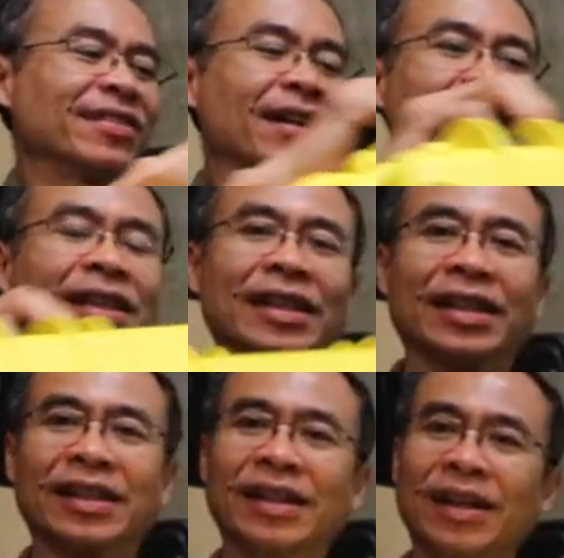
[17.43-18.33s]
ก็คือ
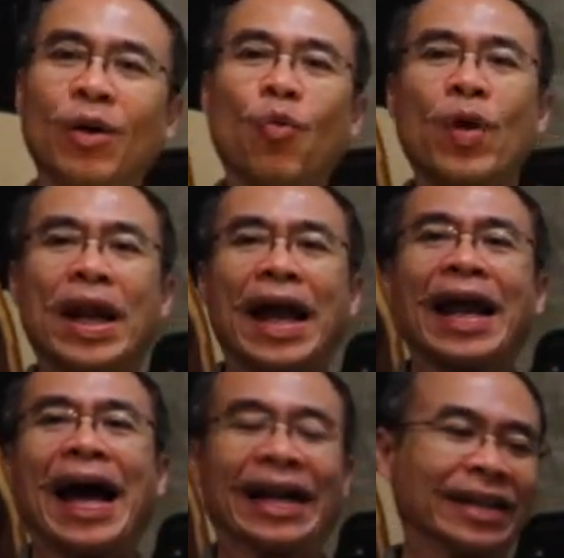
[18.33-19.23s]
เวลา
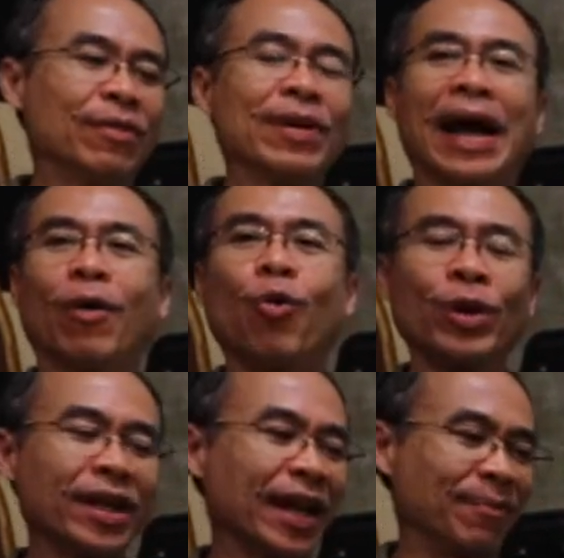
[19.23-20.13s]
รหัสที่เวลาคุ
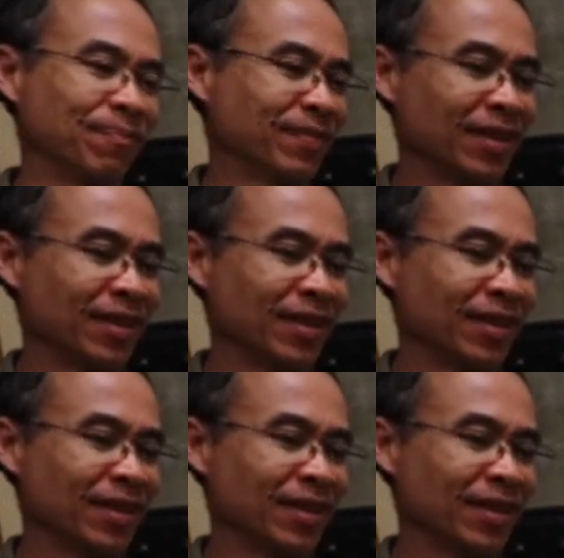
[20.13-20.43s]
ยเนี่ย